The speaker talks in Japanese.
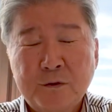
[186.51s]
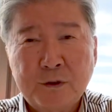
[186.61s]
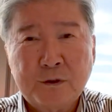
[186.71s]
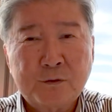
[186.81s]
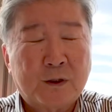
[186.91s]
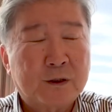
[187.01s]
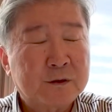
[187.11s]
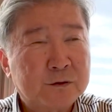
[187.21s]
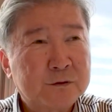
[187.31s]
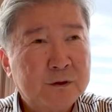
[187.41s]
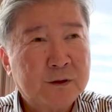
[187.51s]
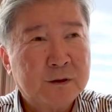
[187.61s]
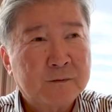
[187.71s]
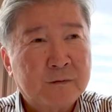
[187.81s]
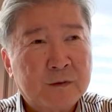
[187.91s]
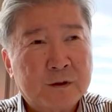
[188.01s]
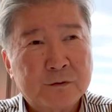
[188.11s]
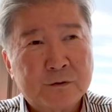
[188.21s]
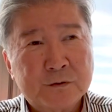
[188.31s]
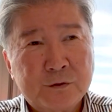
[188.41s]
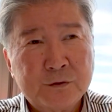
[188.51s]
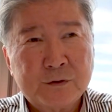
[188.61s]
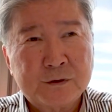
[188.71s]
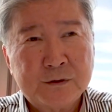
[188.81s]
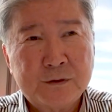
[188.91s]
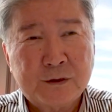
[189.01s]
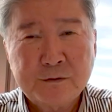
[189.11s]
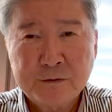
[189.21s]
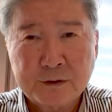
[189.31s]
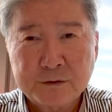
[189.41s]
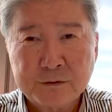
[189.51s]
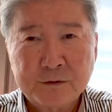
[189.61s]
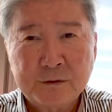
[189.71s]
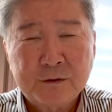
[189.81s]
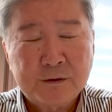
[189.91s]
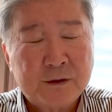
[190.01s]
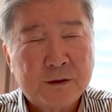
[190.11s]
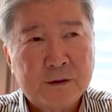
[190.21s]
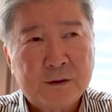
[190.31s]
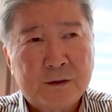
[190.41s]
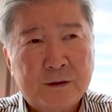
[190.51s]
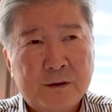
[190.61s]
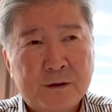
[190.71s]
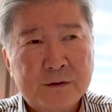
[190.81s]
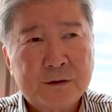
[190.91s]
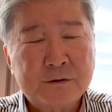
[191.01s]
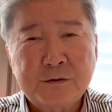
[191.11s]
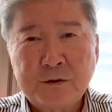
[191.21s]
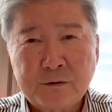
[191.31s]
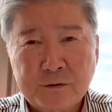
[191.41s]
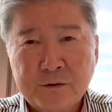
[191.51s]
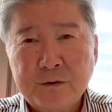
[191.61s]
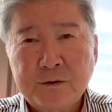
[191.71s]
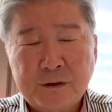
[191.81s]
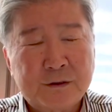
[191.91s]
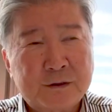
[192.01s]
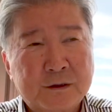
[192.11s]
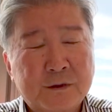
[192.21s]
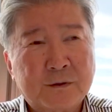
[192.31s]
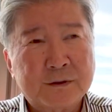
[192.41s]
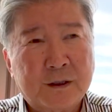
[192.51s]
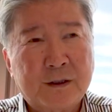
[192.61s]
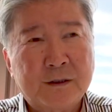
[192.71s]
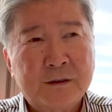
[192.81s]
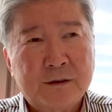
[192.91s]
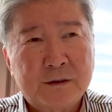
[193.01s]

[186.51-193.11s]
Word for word: で、あとは逆にね、あの、その人たちに役に立つ、ね、えー、節税の、ね、やり方とかさ、